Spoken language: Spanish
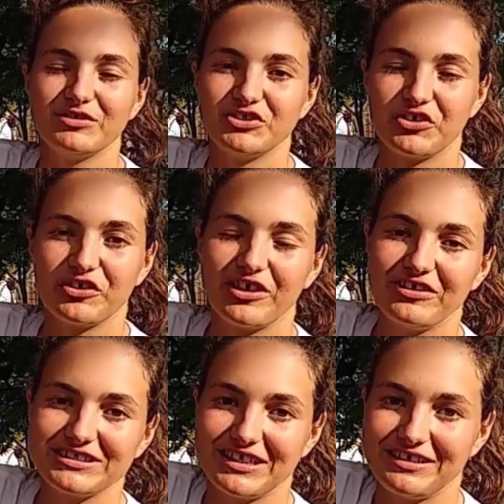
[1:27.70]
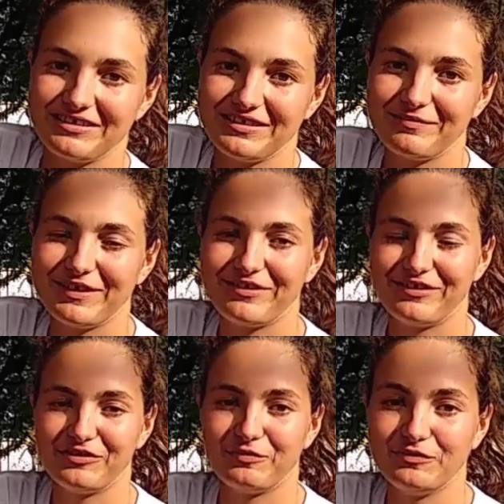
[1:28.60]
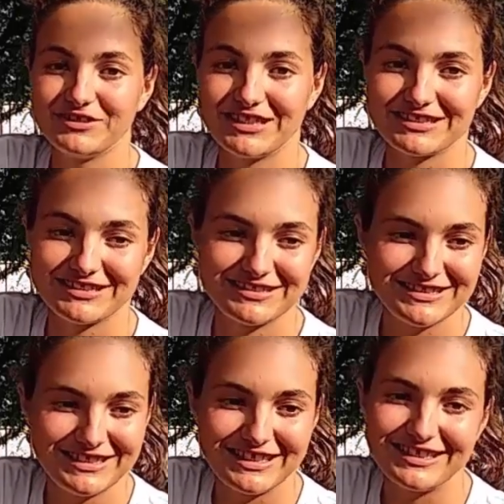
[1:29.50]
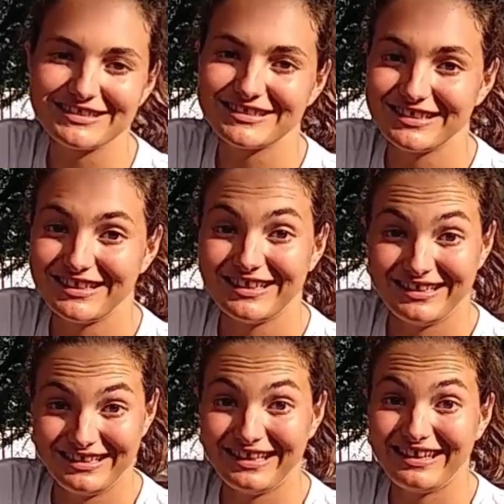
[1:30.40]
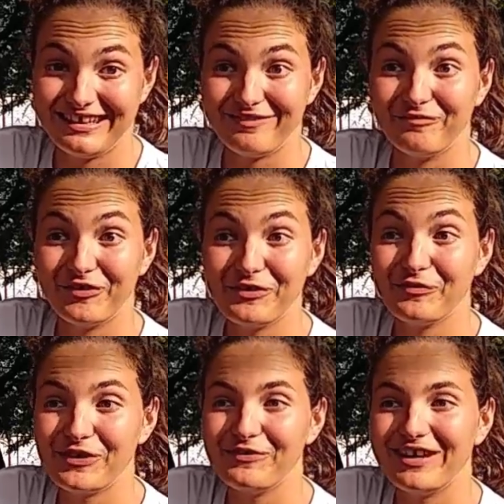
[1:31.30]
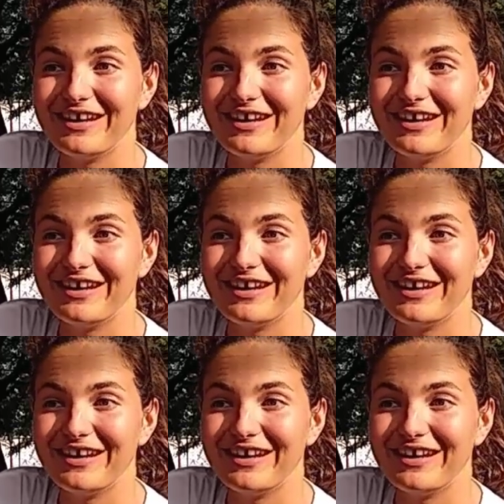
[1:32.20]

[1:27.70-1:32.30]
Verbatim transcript: Pues yo creo que ahora están apareciendo muchas chicas que le dan muy muy